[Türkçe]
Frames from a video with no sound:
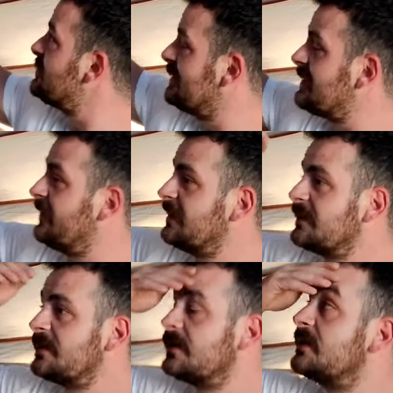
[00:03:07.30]
bacalar falan
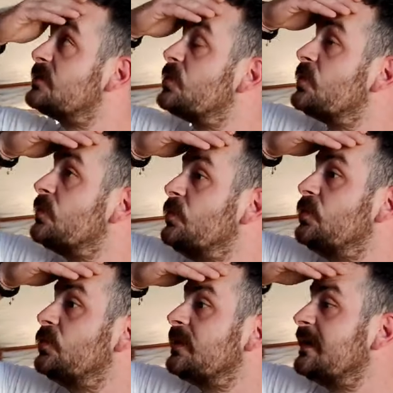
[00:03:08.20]
e, çok
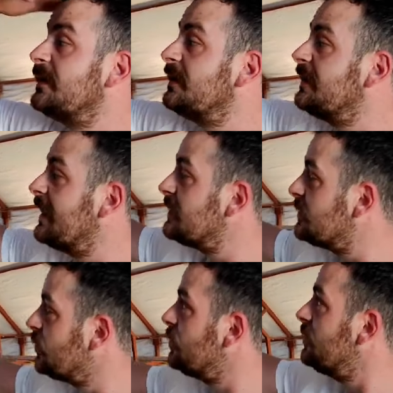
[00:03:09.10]
uygun. E, yani
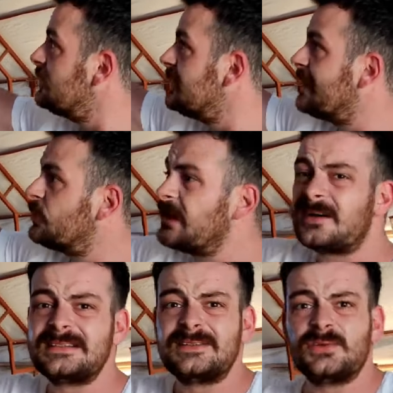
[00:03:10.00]
koku yani burada
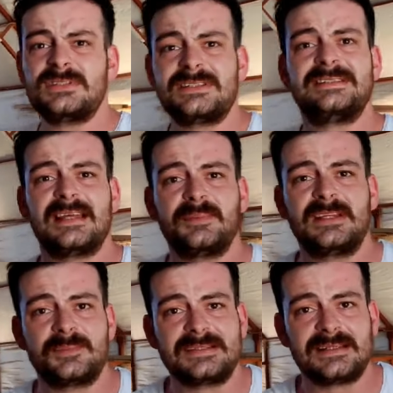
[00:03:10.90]
asidoz hiç hissetmedik biz.